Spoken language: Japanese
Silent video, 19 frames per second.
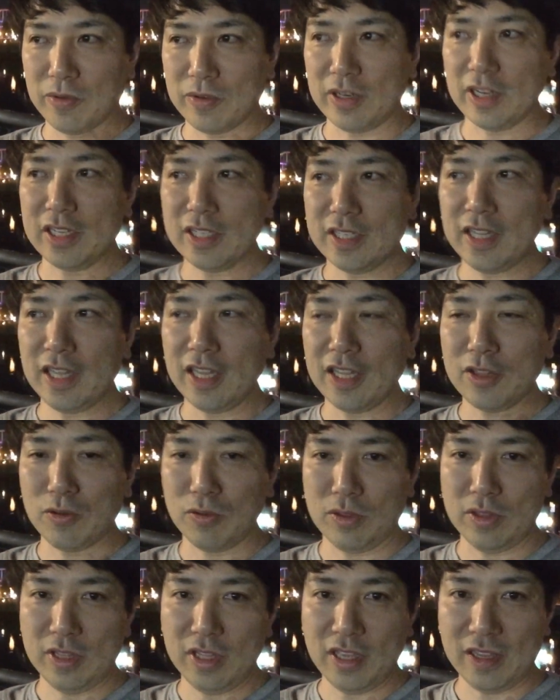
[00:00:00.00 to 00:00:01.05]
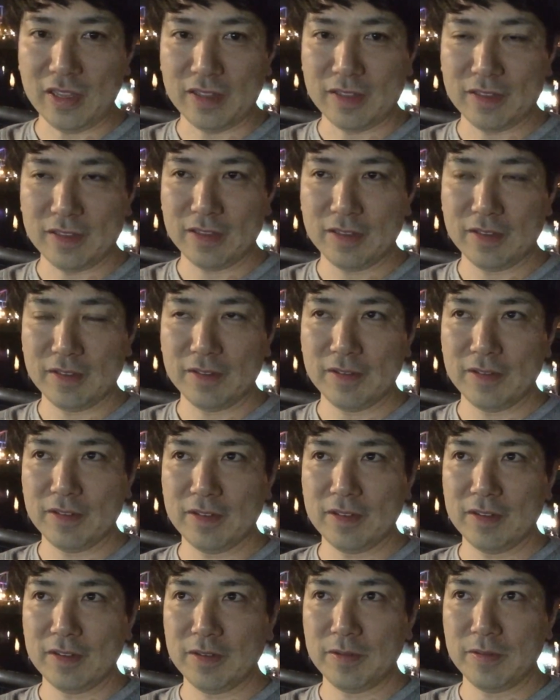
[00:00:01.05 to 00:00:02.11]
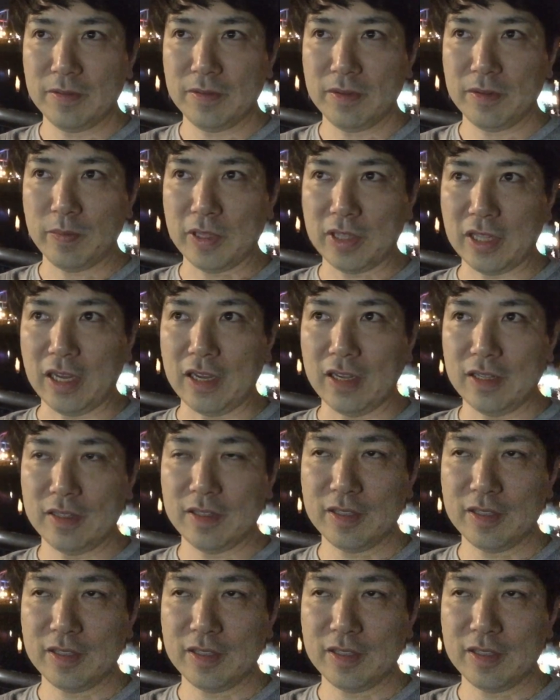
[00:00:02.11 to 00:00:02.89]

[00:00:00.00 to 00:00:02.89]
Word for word: 僕なしで撮ってまた